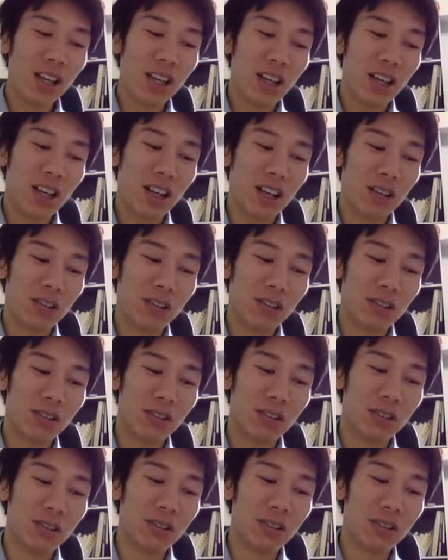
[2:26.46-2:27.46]
あ
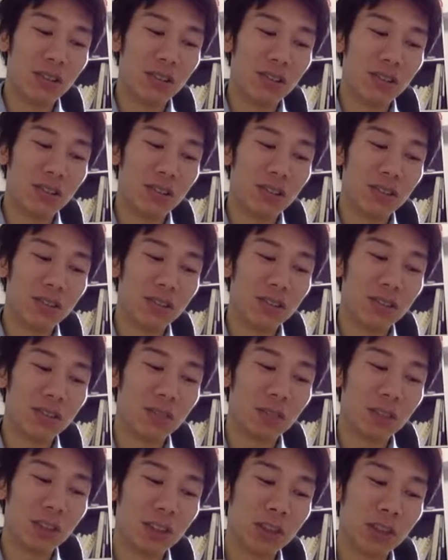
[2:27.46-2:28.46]
のー、
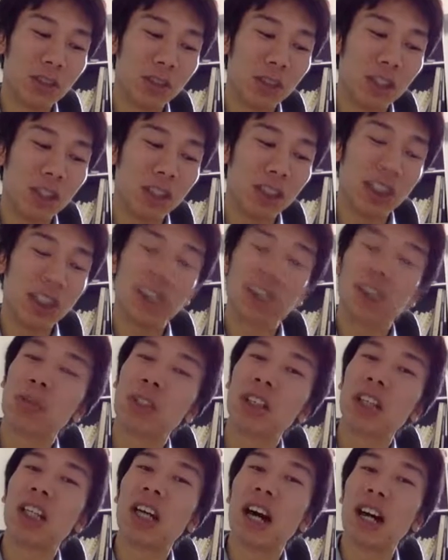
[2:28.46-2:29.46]
まあ、積み、下積
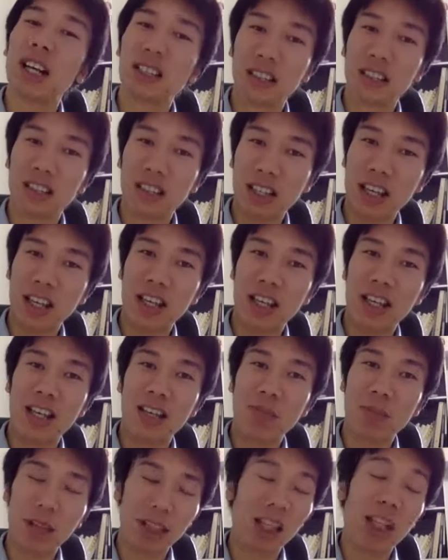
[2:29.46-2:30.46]
み期があっ
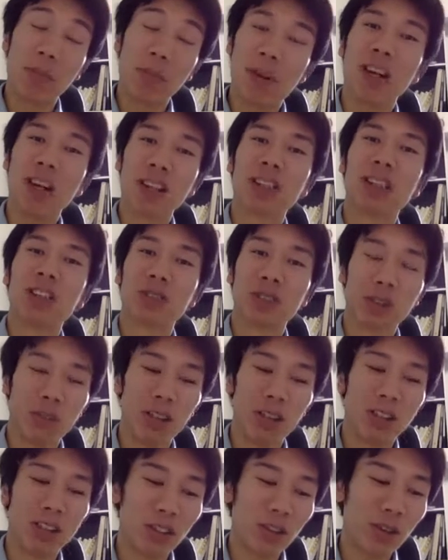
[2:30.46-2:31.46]
て、まあ、当たり前の話です、それ
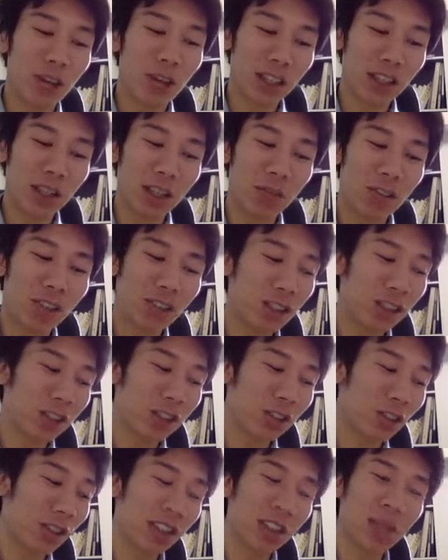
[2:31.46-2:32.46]
は。それを当たり前の
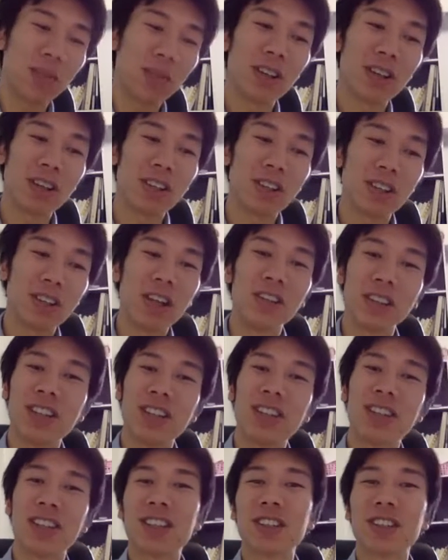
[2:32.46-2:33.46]
話は当たり前だよ
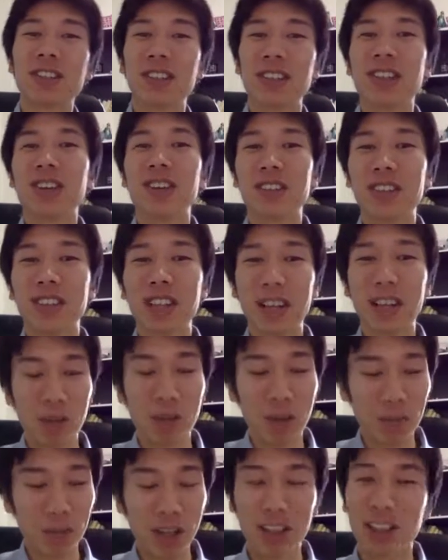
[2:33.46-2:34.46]
ねって言ってくれたので、
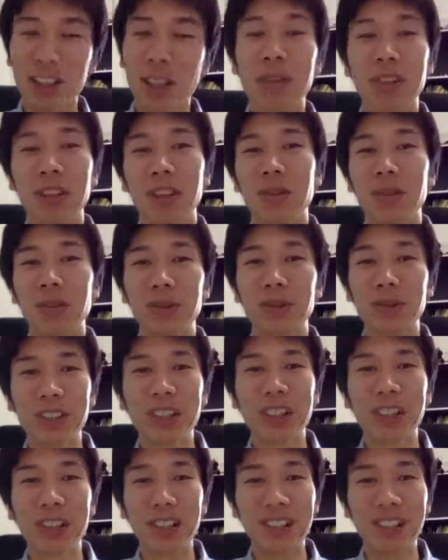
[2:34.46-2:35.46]
まあ、目が覚めたというか、